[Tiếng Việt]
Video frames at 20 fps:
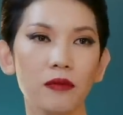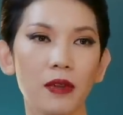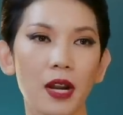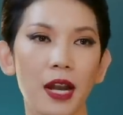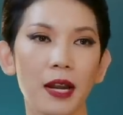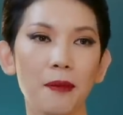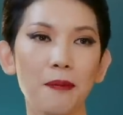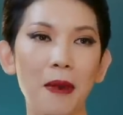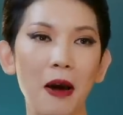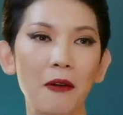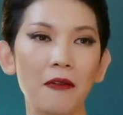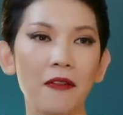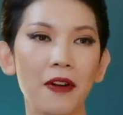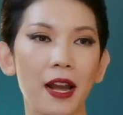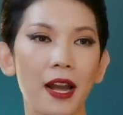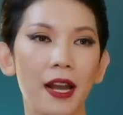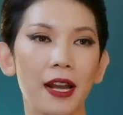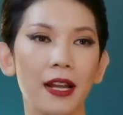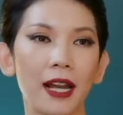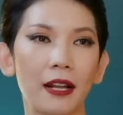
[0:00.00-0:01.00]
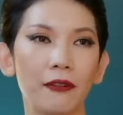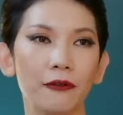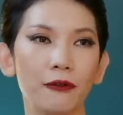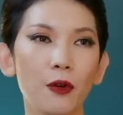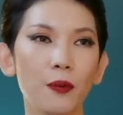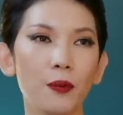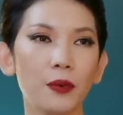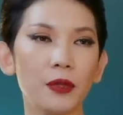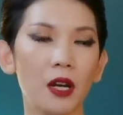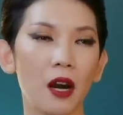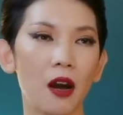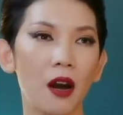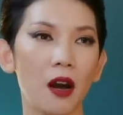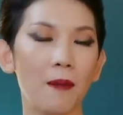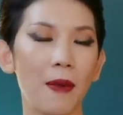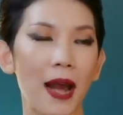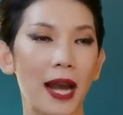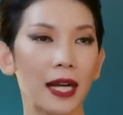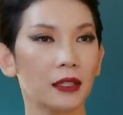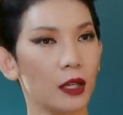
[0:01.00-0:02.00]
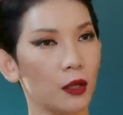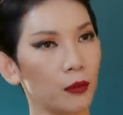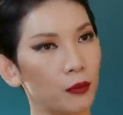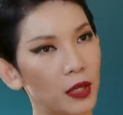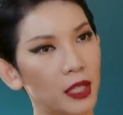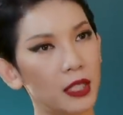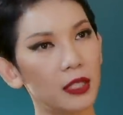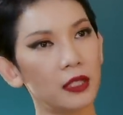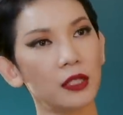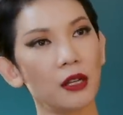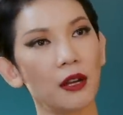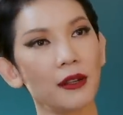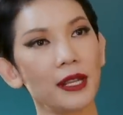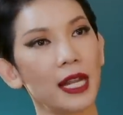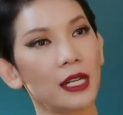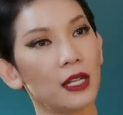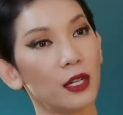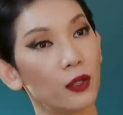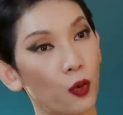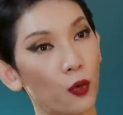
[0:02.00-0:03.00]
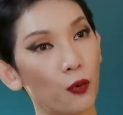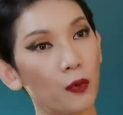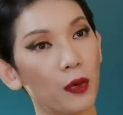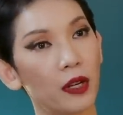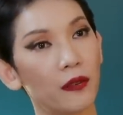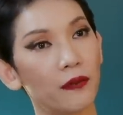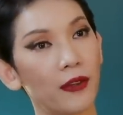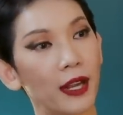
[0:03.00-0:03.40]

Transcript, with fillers: để bảo vệ hạnh phúc cho bản thân mình, cho gia đình của mình,